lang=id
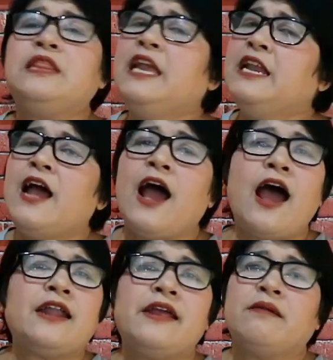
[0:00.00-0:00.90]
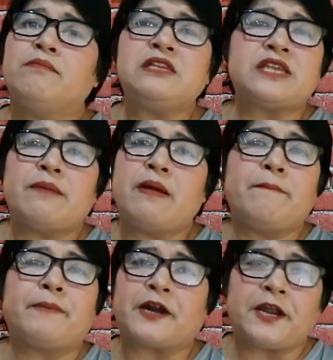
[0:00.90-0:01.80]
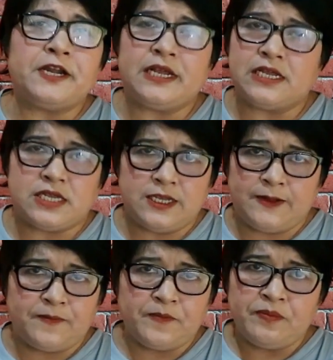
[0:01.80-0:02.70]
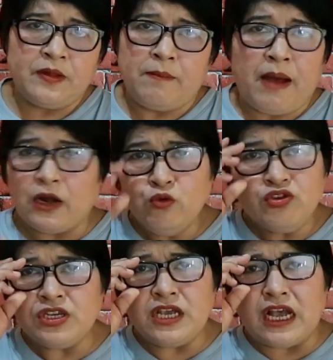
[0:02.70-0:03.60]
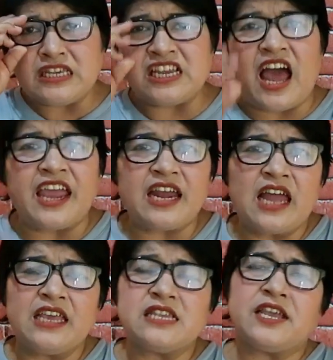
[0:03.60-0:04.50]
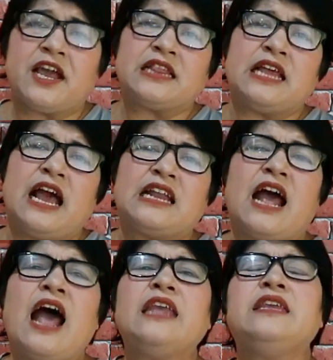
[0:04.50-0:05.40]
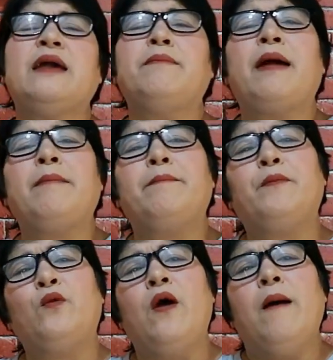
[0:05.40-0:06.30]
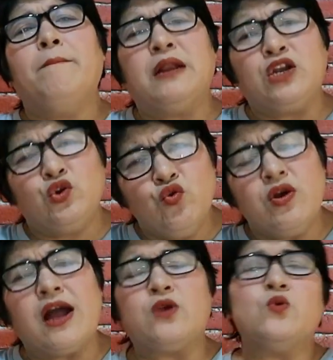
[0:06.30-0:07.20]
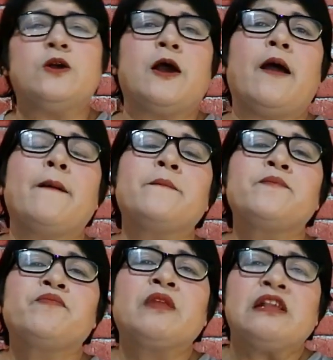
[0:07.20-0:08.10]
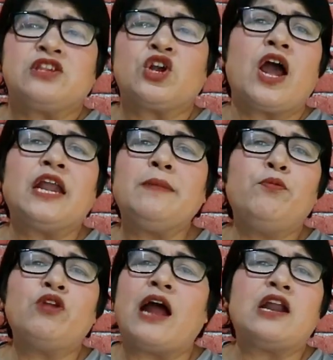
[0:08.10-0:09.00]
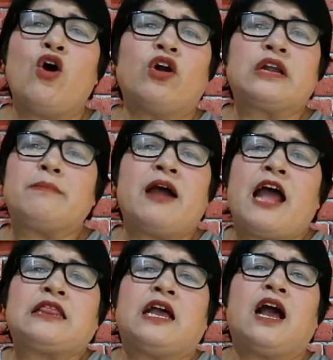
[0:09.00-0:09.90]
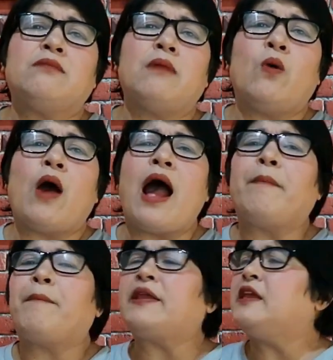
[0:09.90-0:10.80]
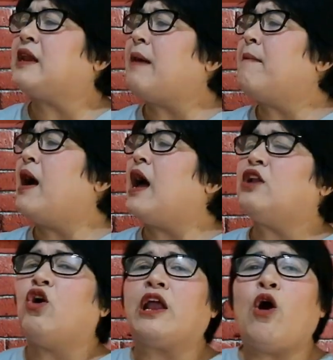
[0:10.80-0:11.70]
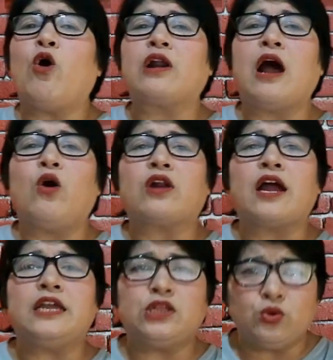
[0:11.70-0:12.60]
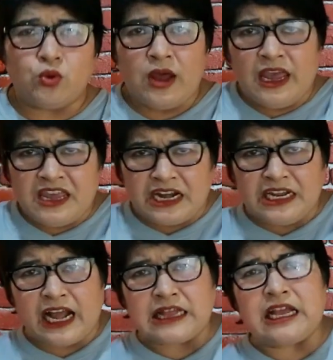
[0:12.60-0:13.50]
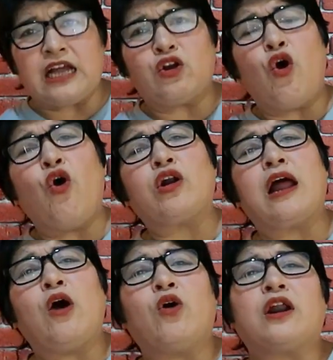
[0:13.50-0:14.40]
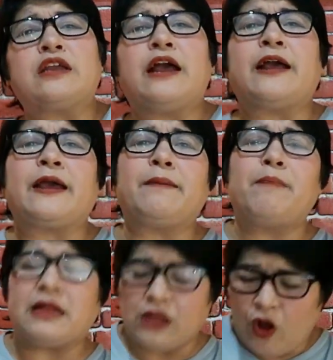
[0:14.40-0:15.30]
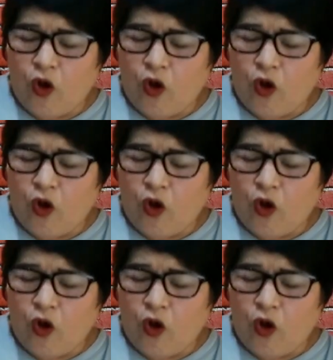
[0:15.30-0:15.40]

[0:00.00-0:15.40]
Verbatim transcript: Tidak ada yang bisa memprediksi. Manusia sekali lagi saya katakan hanya mampu menduga dulu Sekalipun ada orang yang mengatakan bahwa apa yang diramakan oleh orang-orang itu yang dikatakan orang-orang yang hebat,